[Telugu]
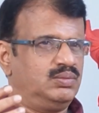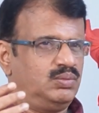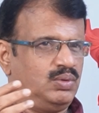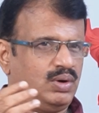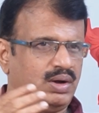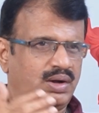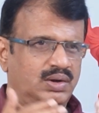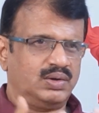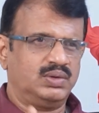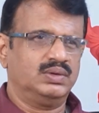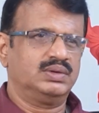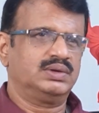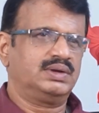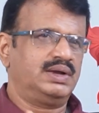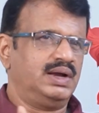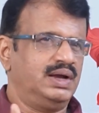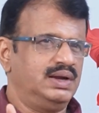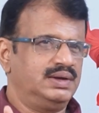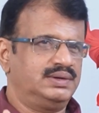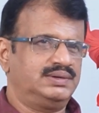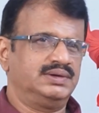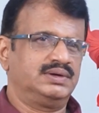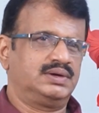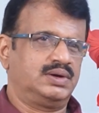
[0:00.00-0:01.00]
ఒకరోజు
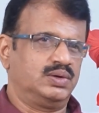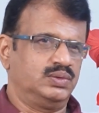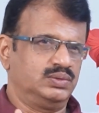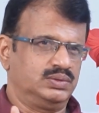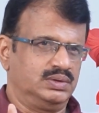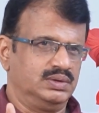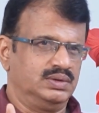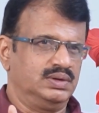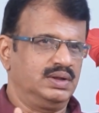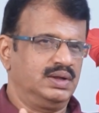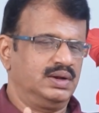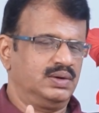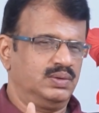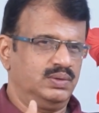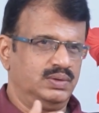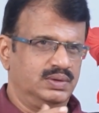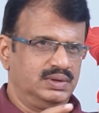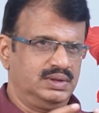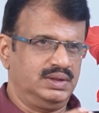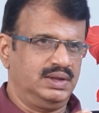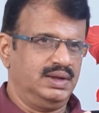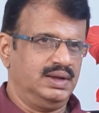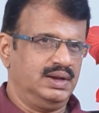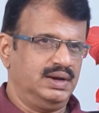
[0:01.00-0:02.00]
కాల్ షీట్ అవుతుంది ఈ రెండు
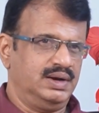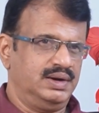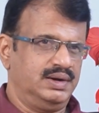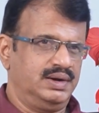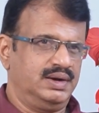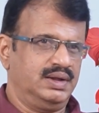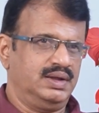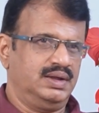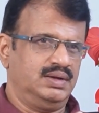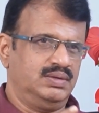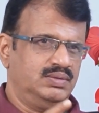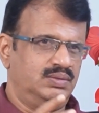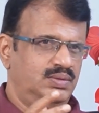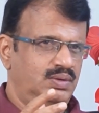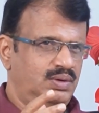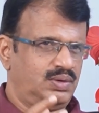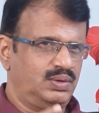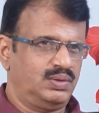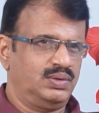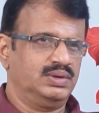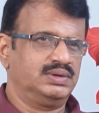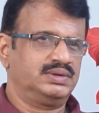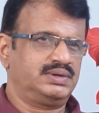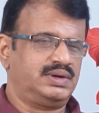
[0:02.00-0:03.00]
తీయాలంటే
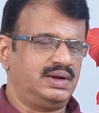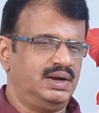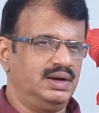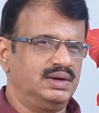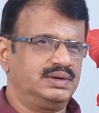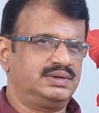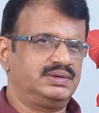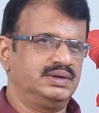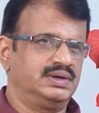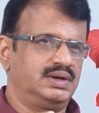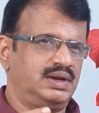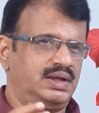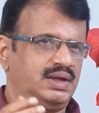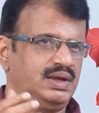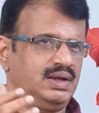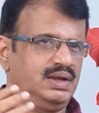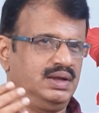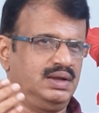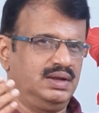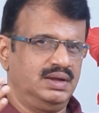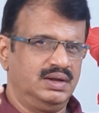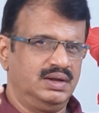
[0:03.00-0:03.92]
ఒకరోజు కాల్షీట్కి